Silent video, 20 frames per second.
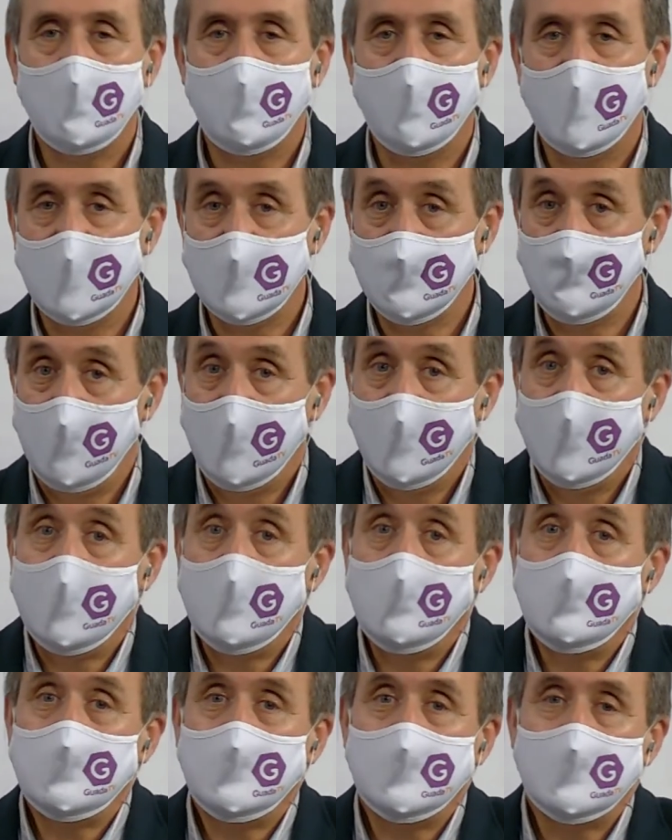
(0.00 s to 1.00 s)
Para
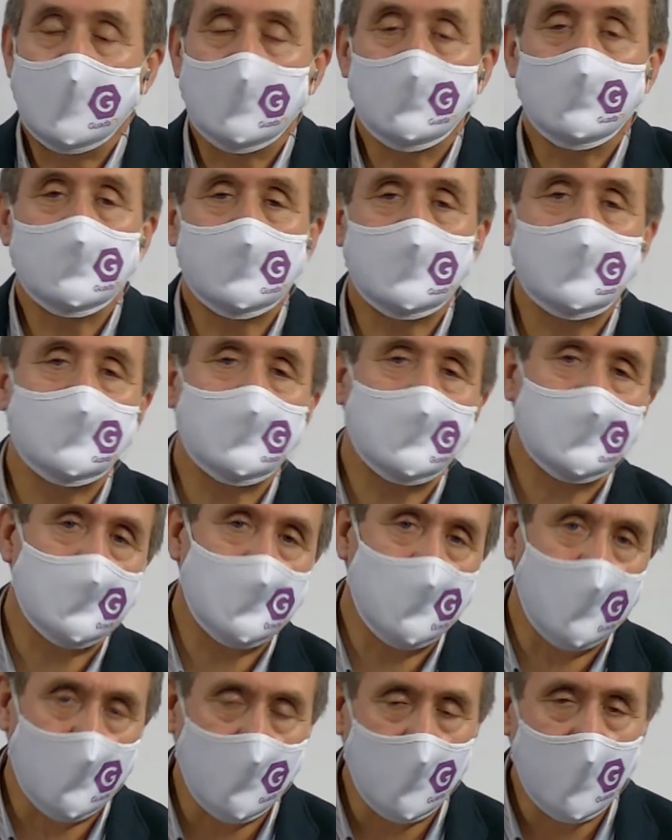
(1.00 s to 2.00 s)
explicarnos en qué consiste
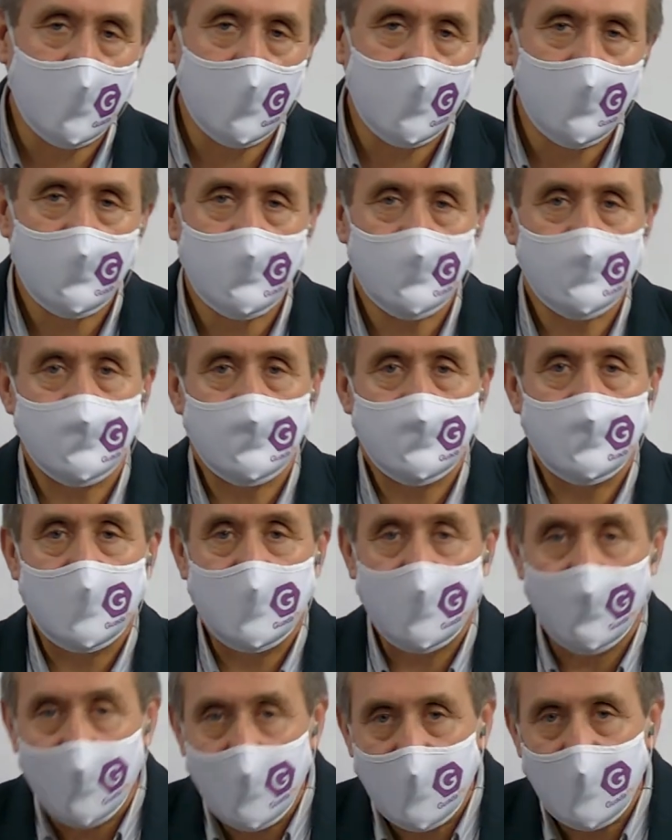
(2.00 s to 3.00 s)
este acuerdo, de
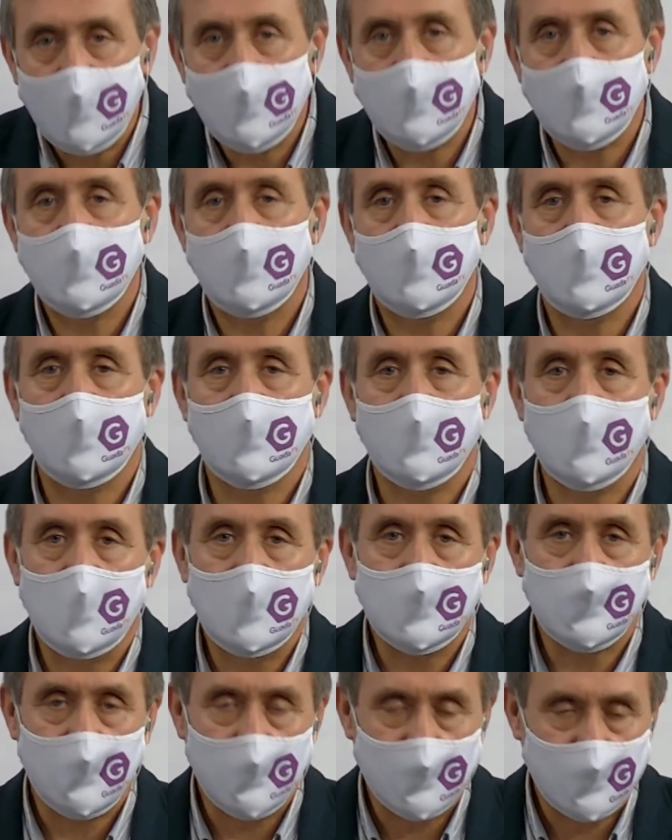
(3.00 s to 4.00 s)
qué va, eh,
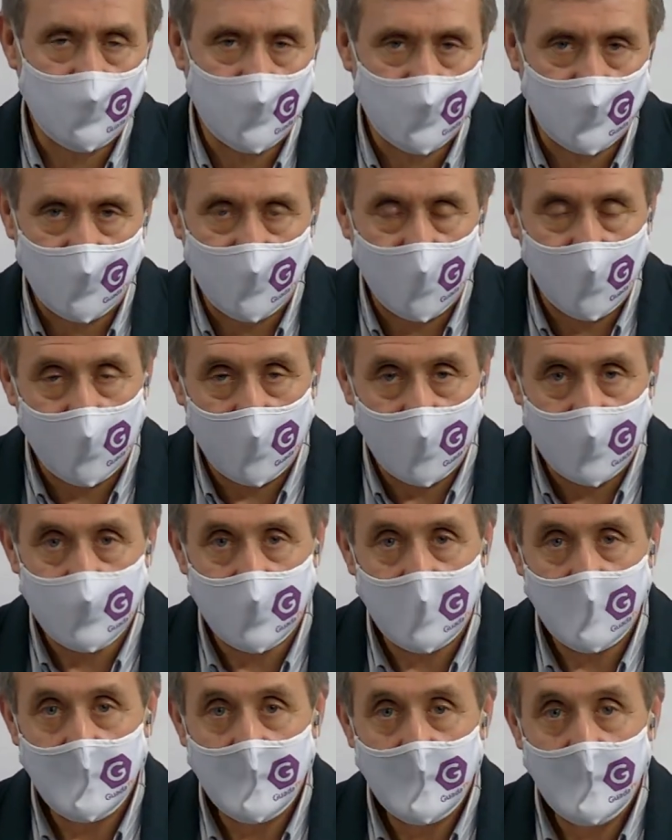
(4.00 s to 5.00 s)
cuáles son sus
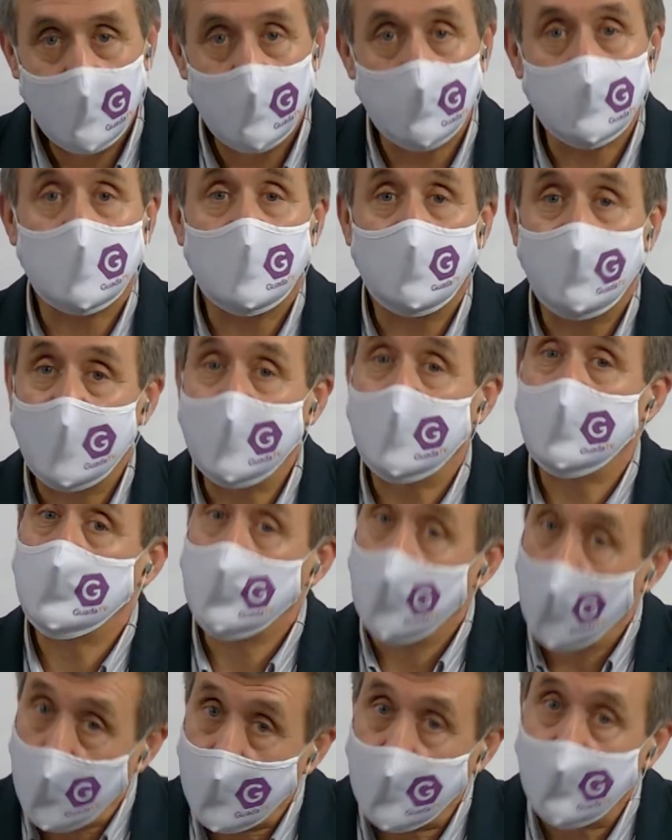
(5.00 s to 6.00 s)
condiciones, nos
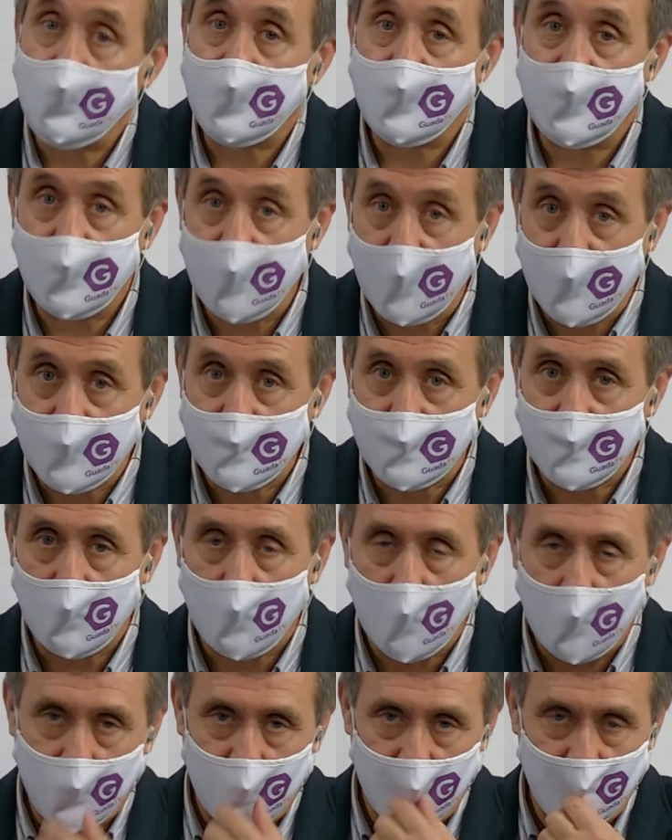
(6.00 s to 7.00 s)
acompañan dos representantes del
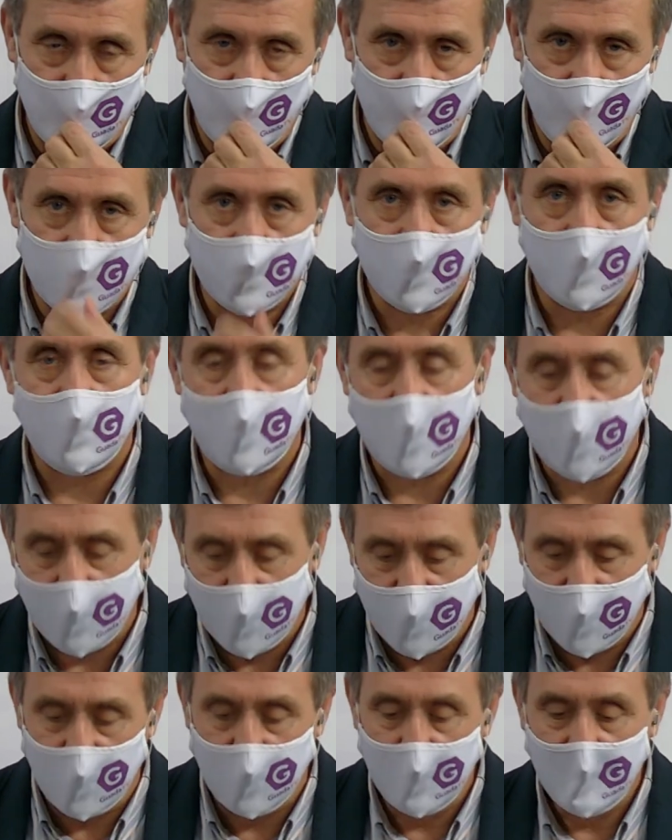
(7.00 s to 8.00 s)
Cuerpo de Bomberos de
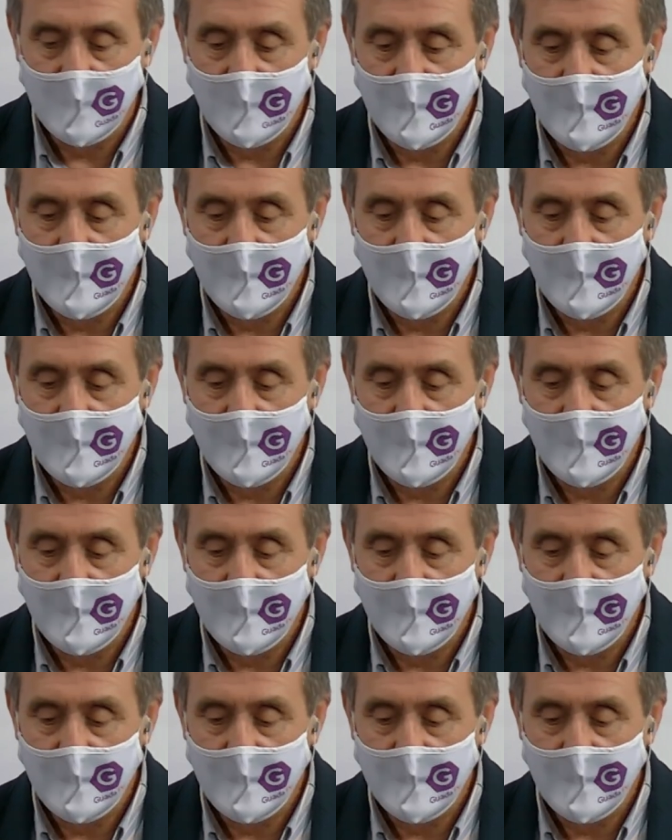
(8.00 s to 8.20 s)
Guadalajara.